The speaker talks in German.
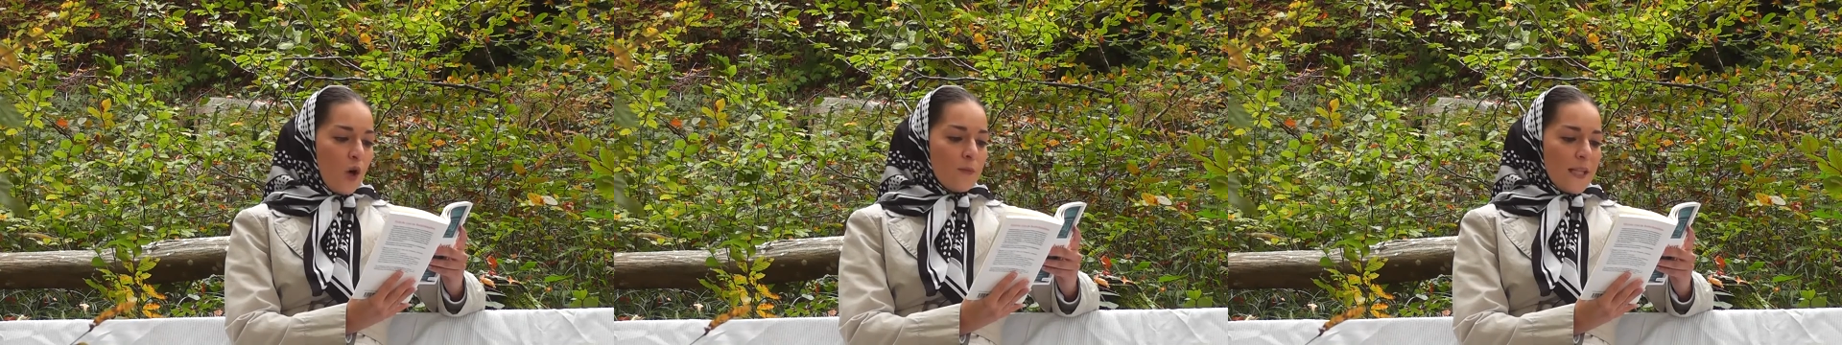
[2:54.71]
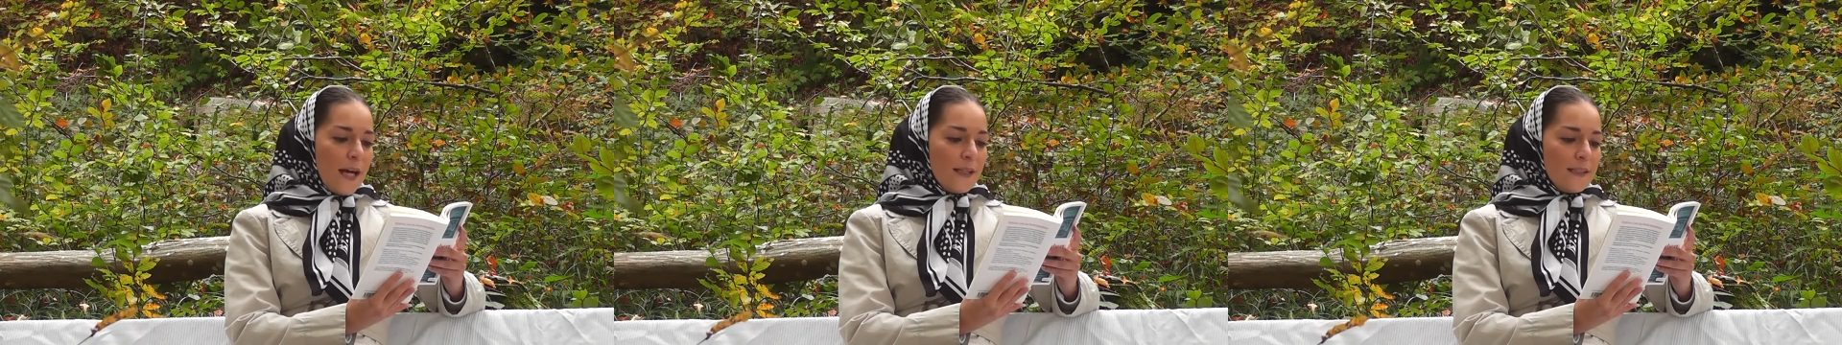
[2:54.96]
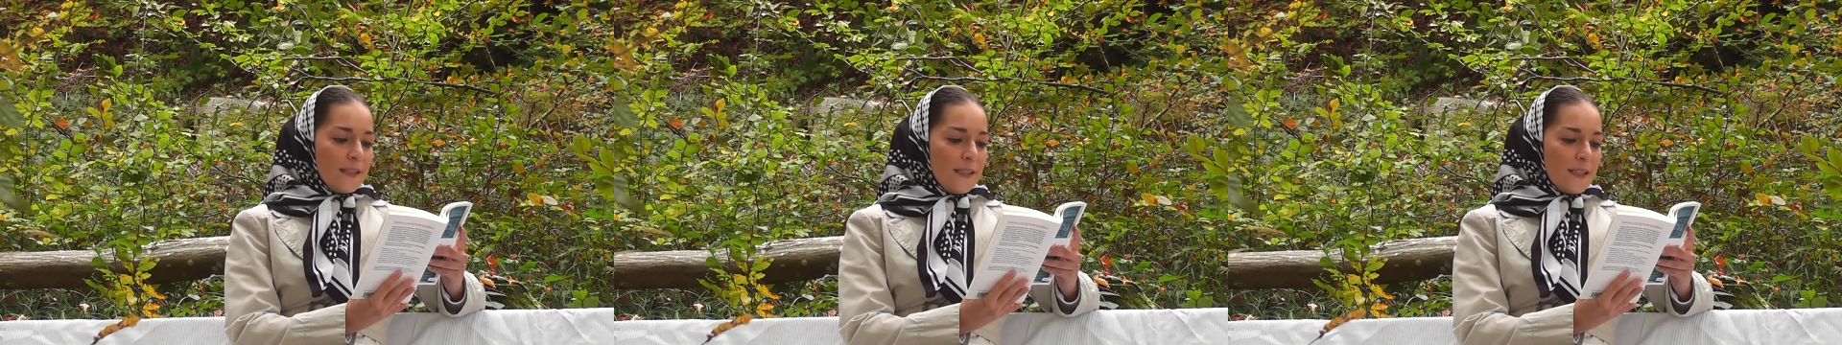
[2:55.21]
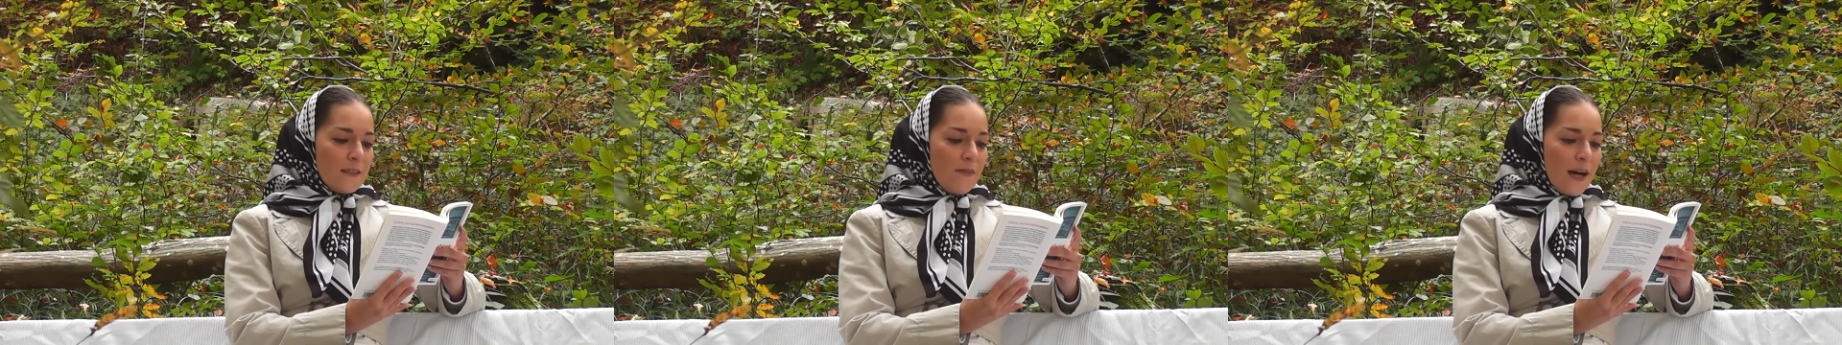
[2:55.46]
um seinen
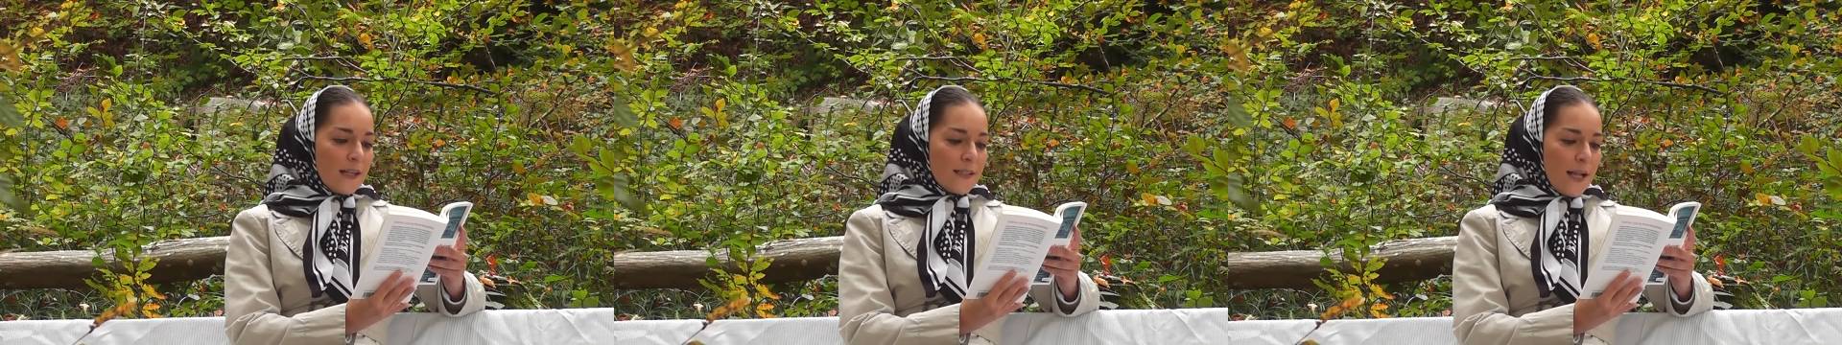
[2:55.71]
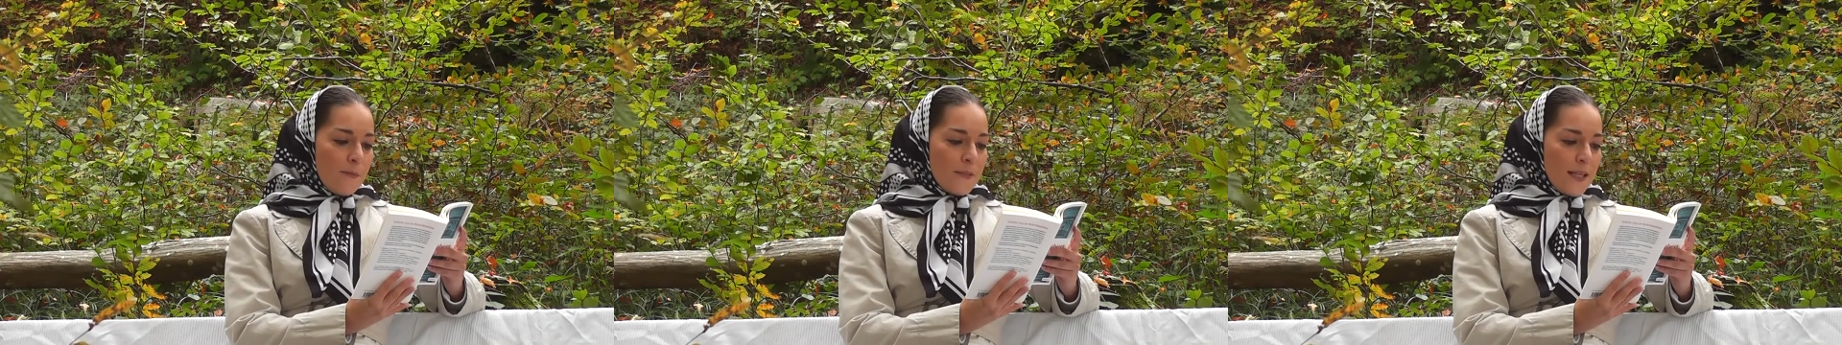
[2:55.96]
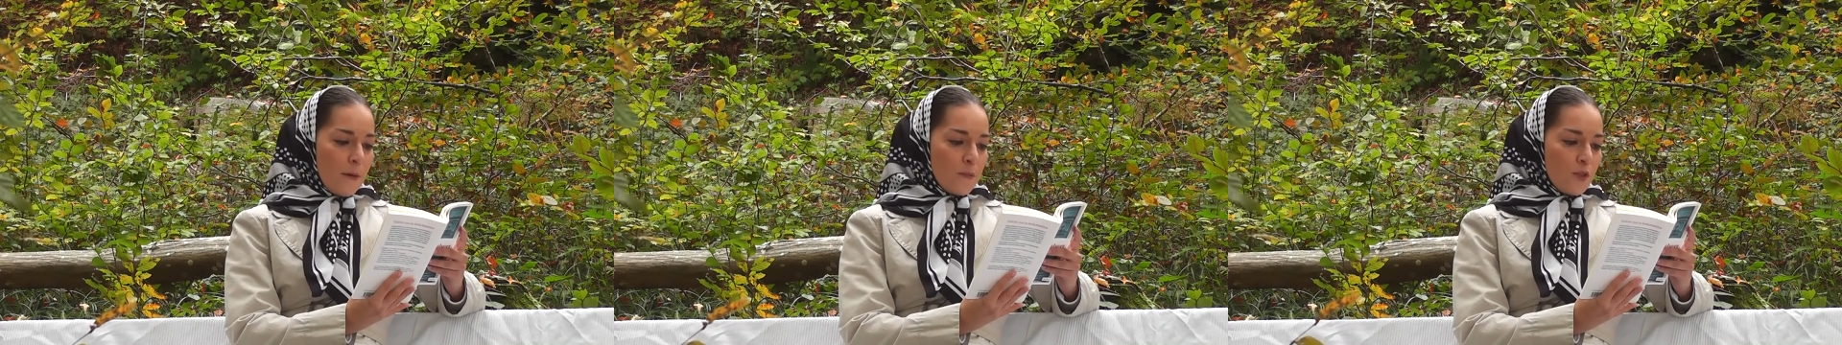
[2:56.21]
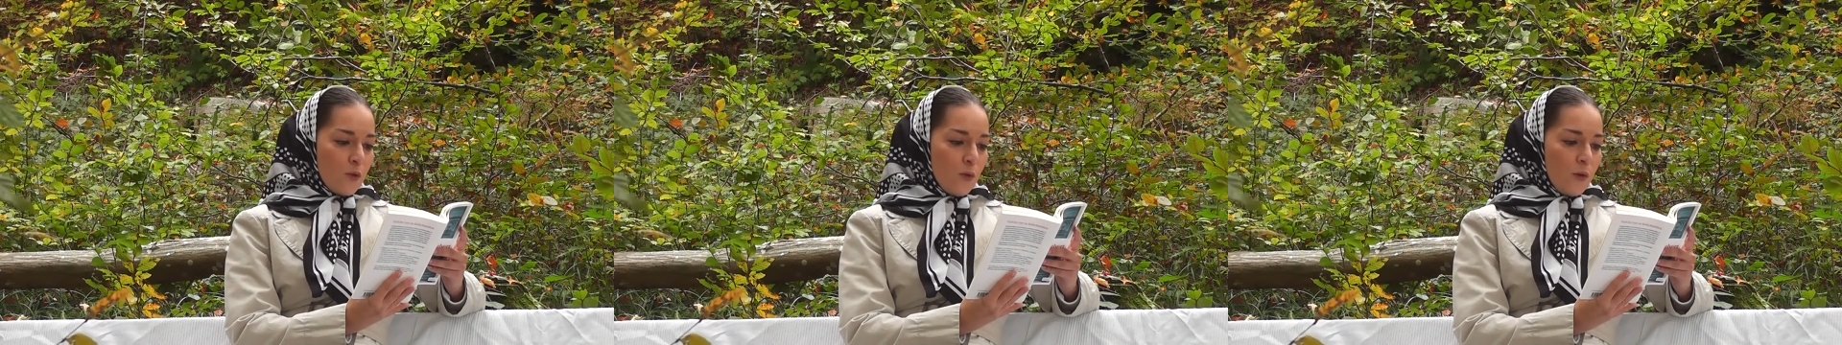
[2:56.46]
Dienstwagen selbst
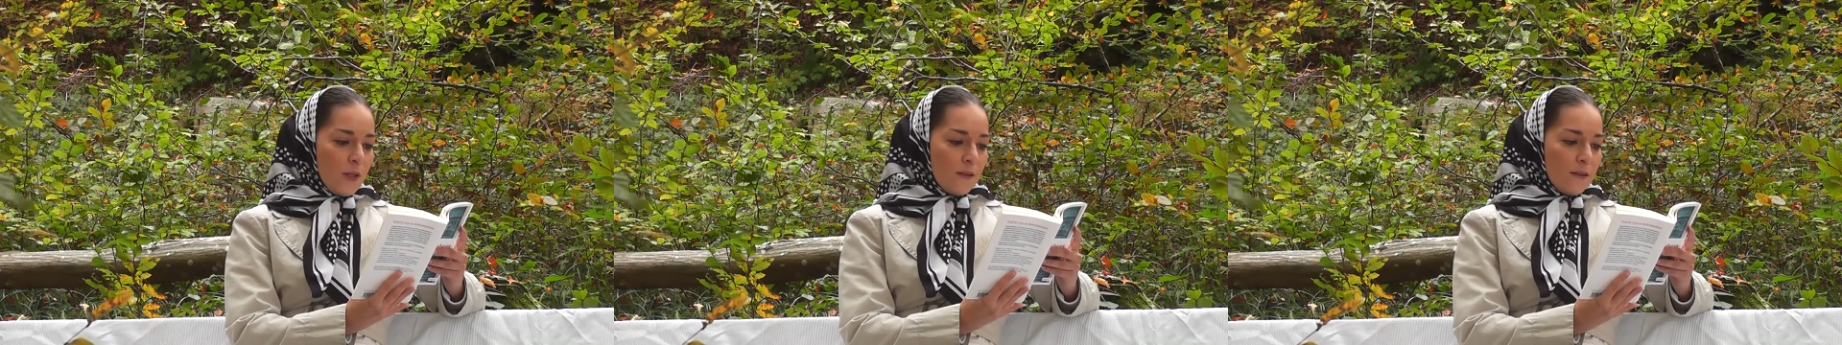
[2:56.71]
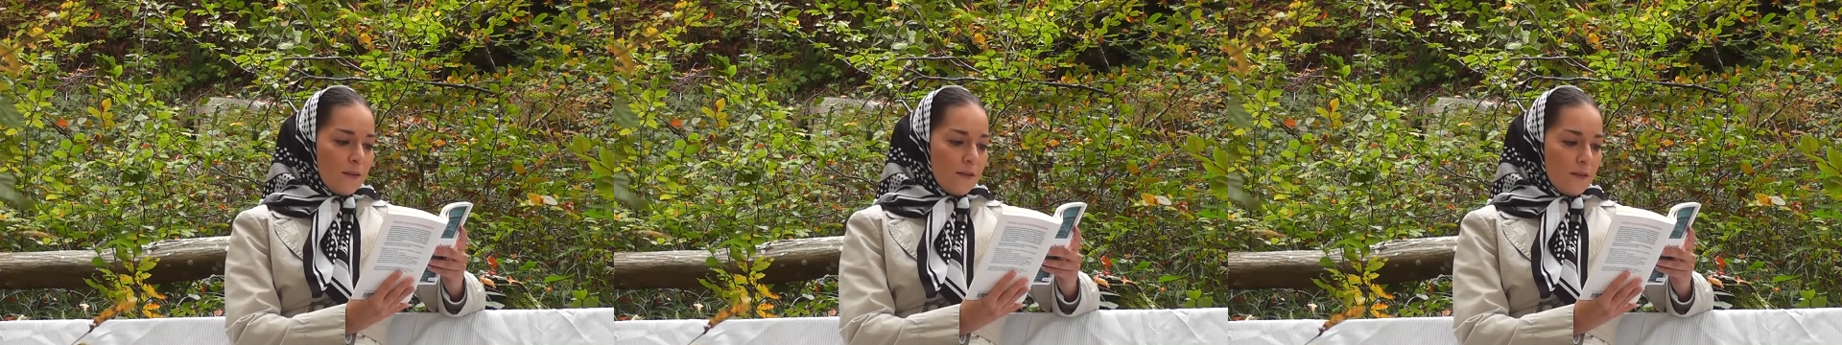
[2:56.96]
abzuholen.